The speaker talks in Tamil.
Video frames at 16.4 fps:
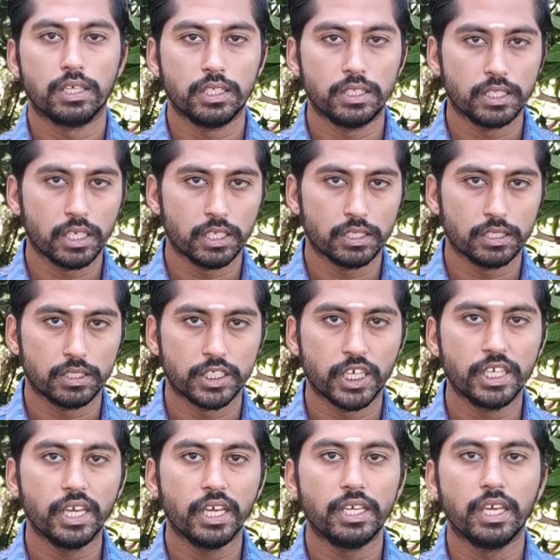இந்த
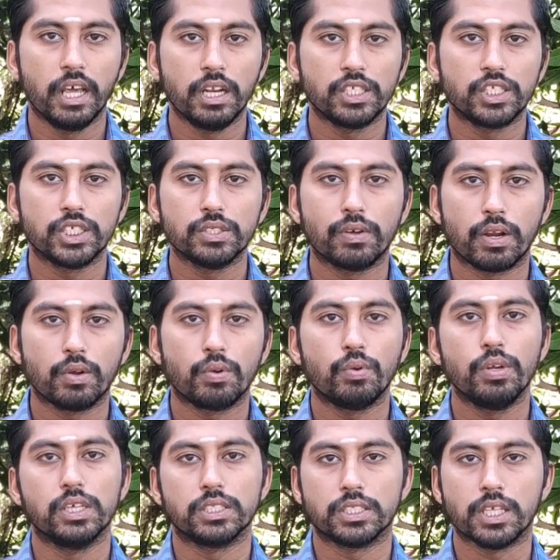செடியை எரிச்சு
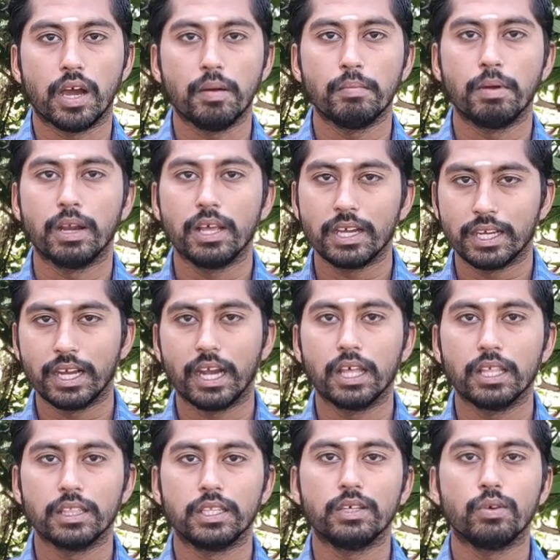வரக்கூடிய சாம்பலை
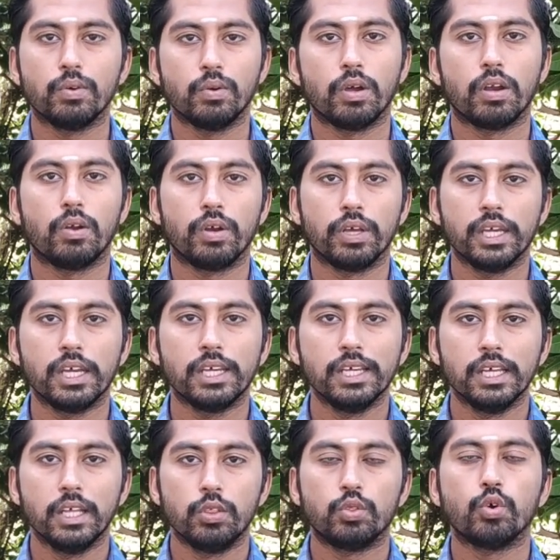கலந்து உங்களுடைய
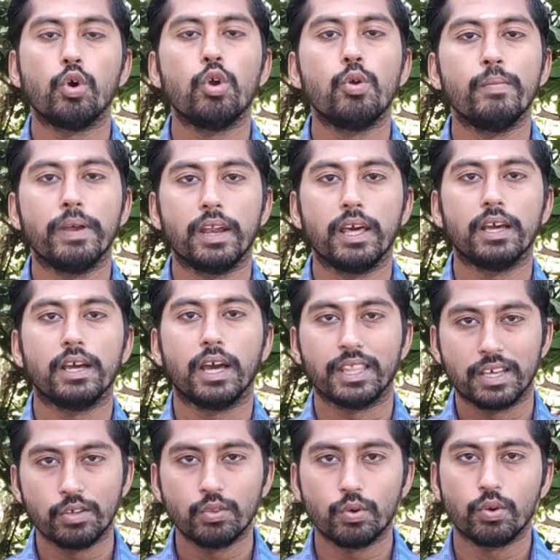தோல் மேல
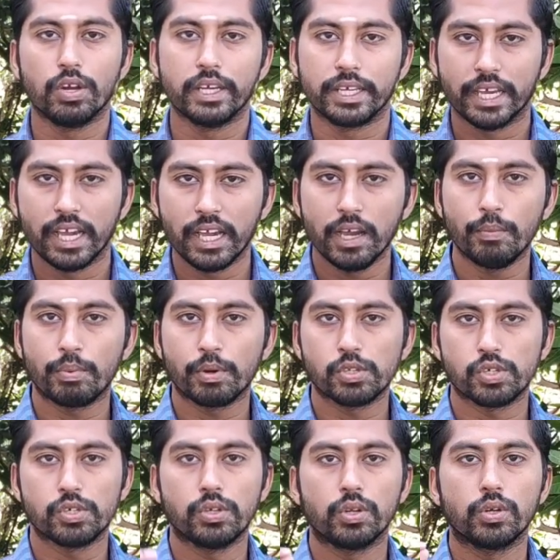அதாவது உங்களுக்கு எங்க
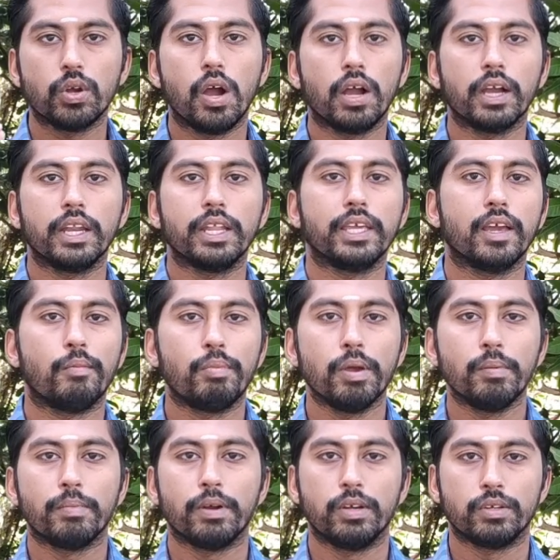பிரச்சனை இருக்கோ அங்க நீங்க
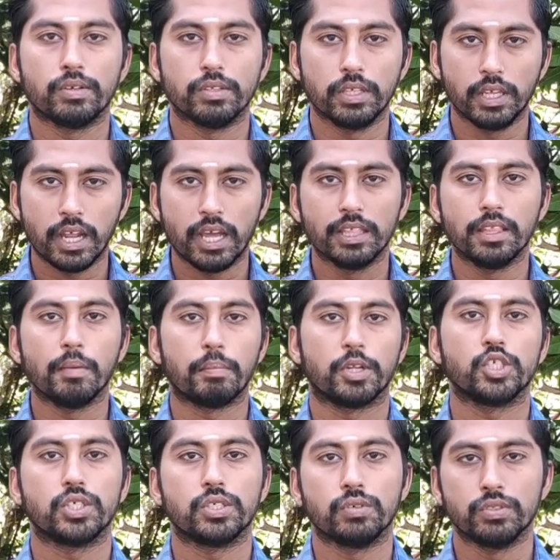அப்ளை பண்ணிட்டு வந்தீங்கன்னா அந்த
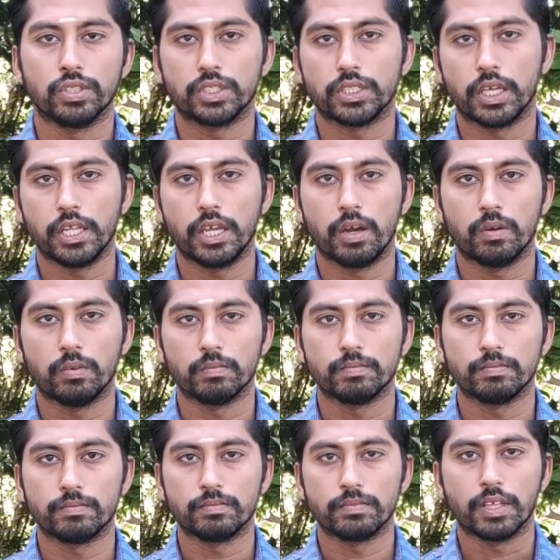பிரச்சனை வந்து சரியாகும்
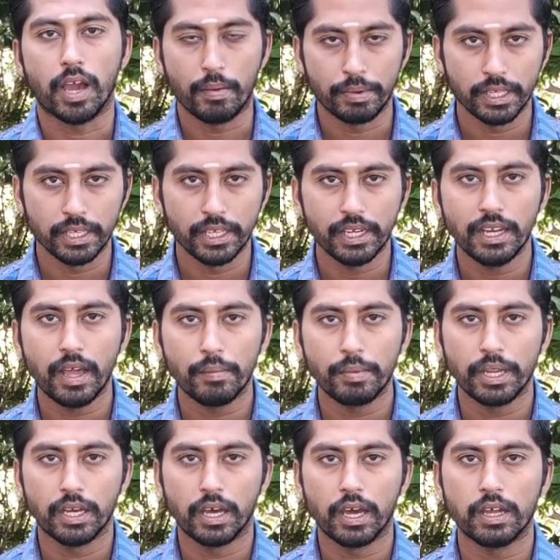அப்படி இல்லை
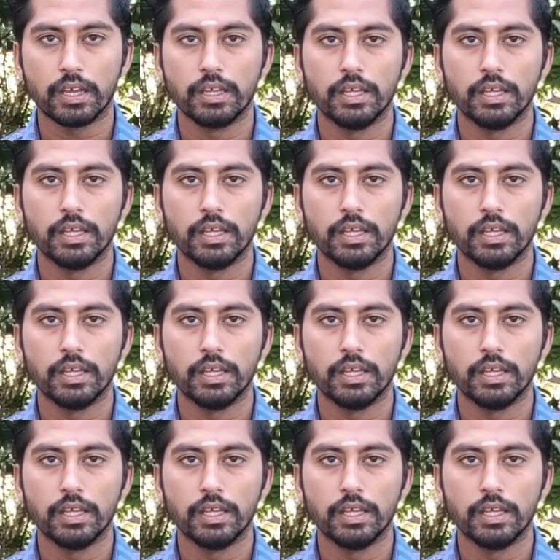அப்படின்னா